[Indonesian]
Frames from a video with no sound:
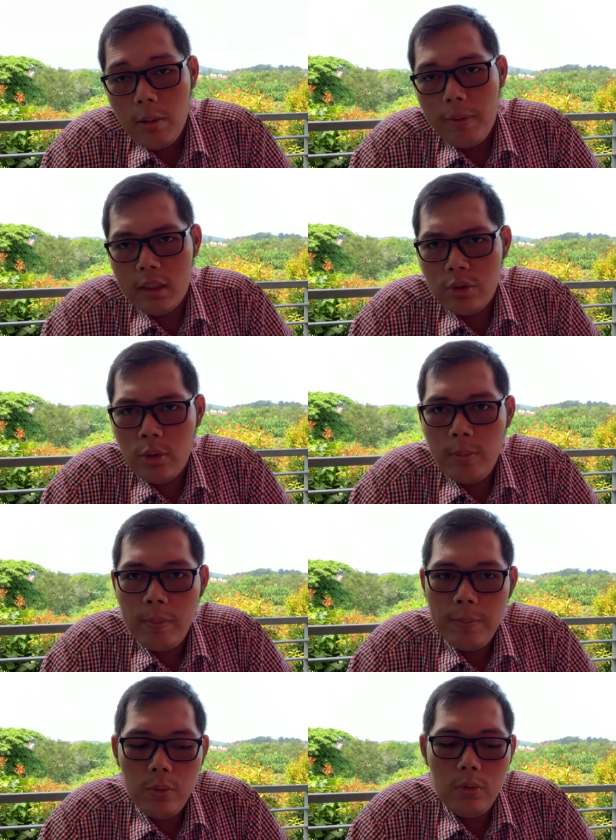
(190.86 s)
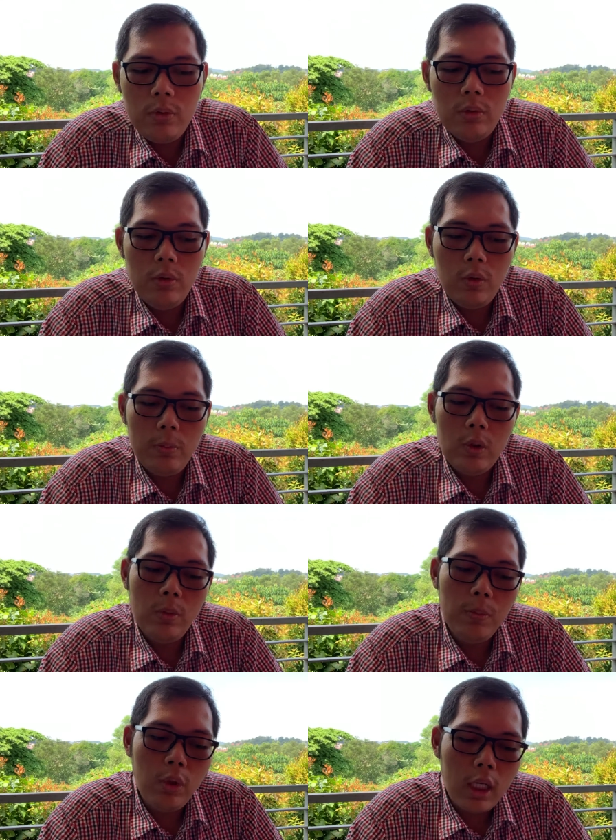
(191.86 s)
Mahasiswa mampu untuk
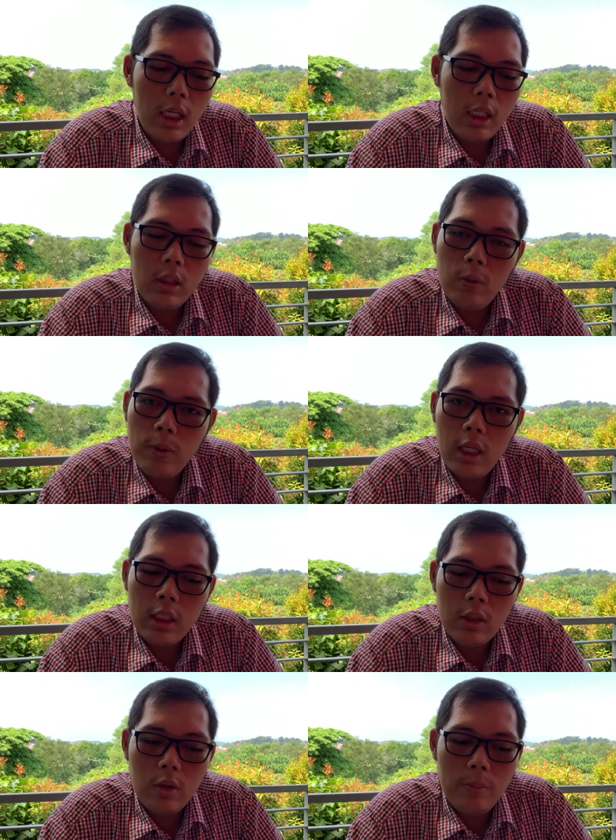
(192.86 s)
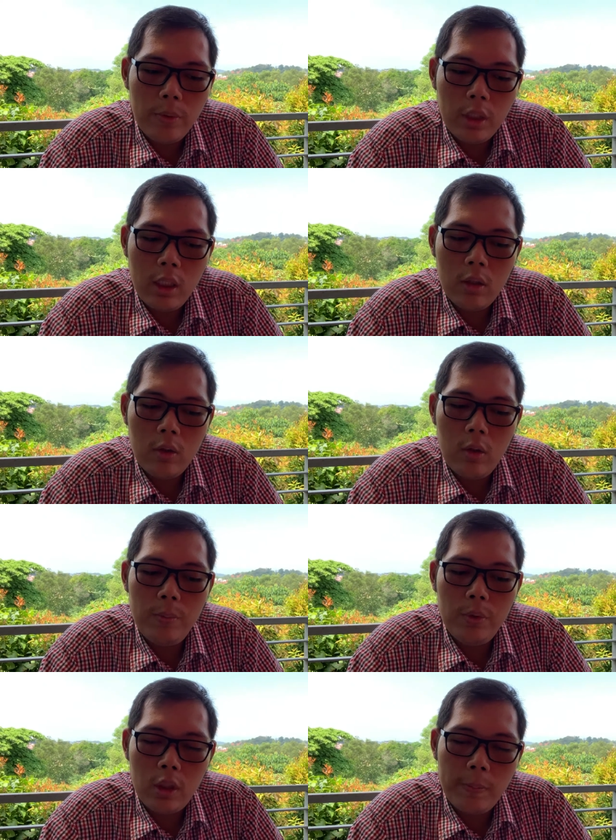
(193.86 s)
menghubungkan atau merakit komponen
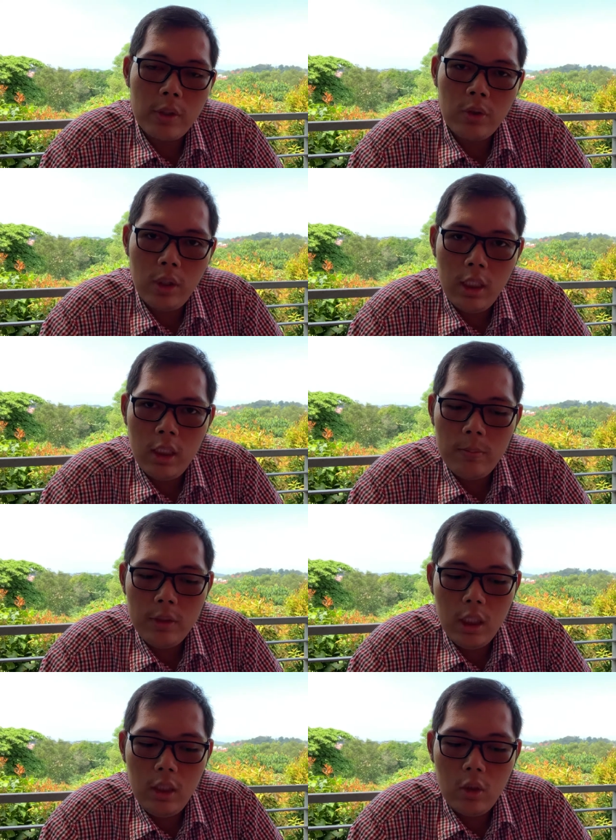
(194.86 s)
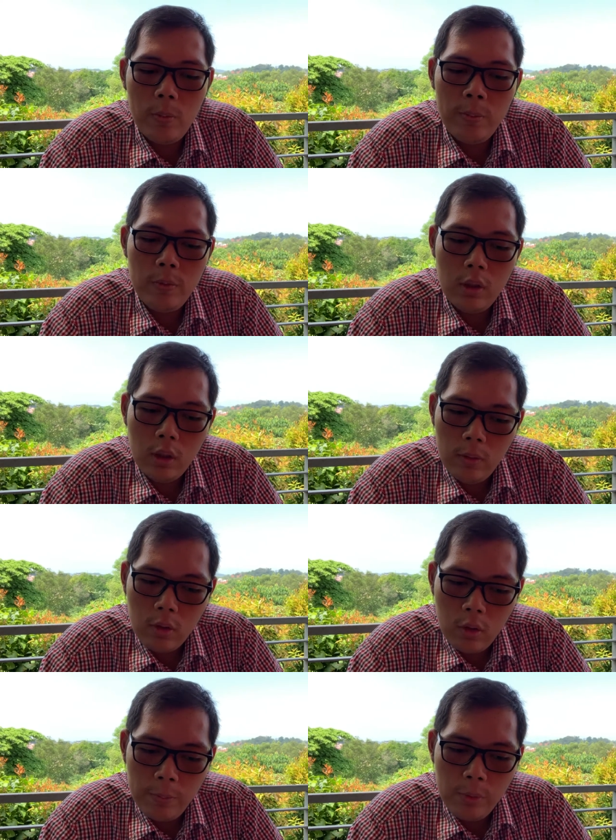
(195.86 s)
komputer personal menjadi kom
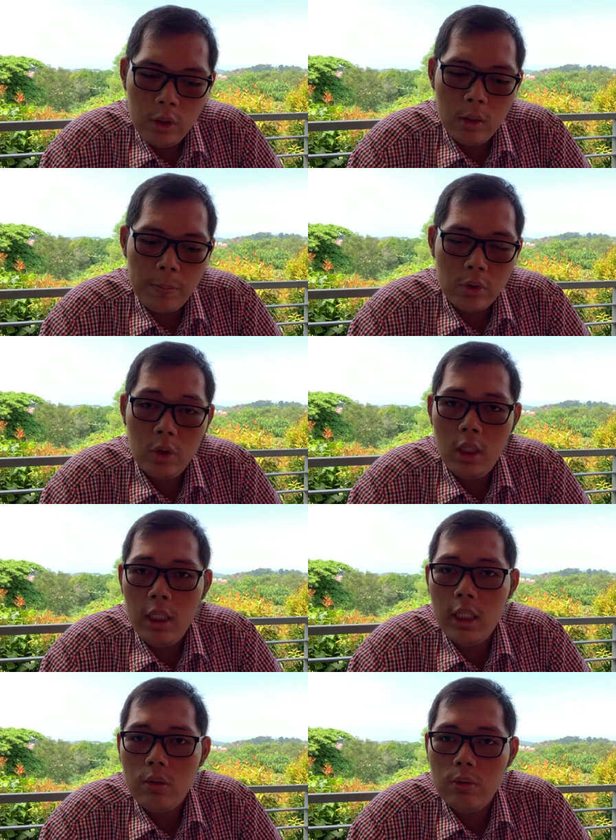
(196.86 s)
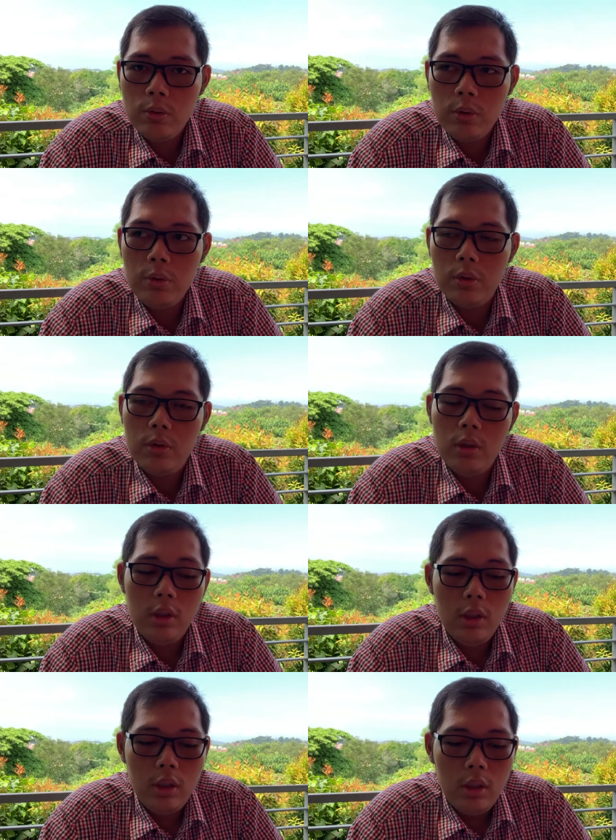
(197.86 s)
komputer personal yang utuh,
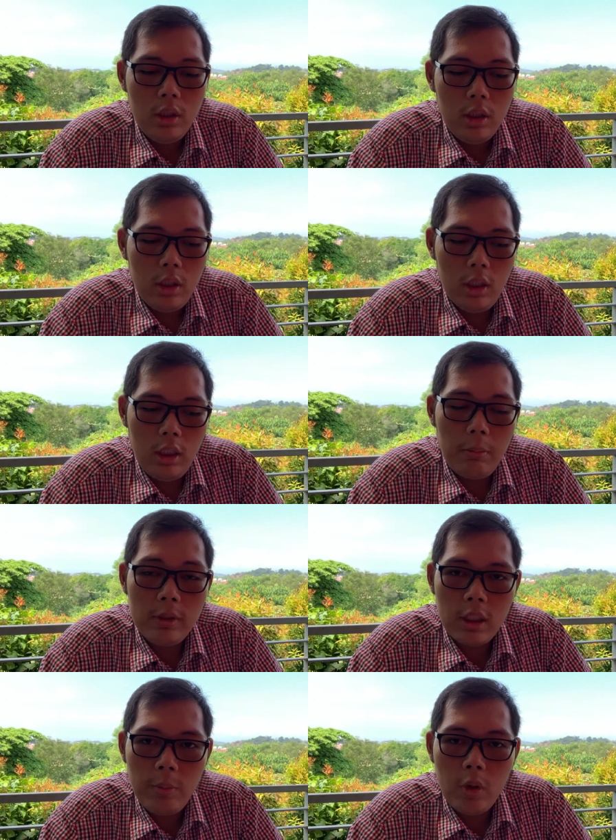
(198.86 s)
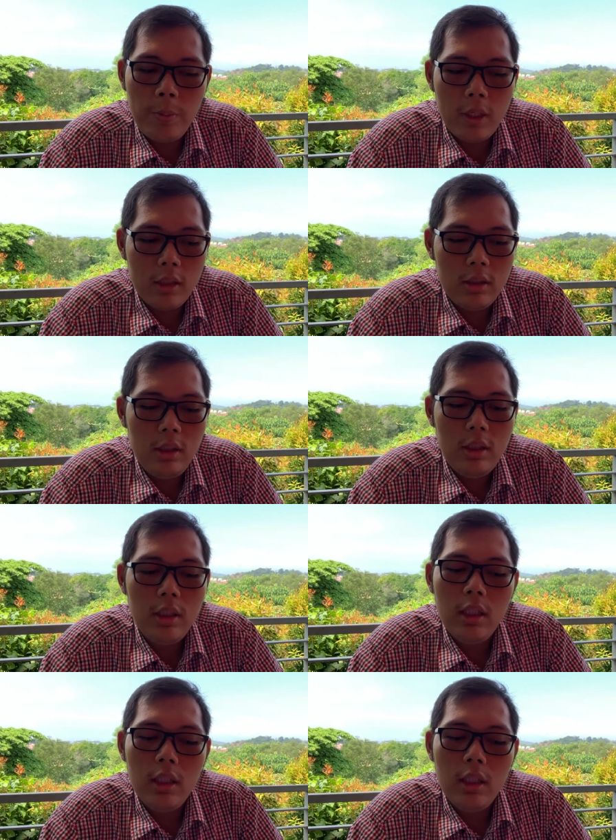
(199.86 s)
ya, yang bisa beroperasi.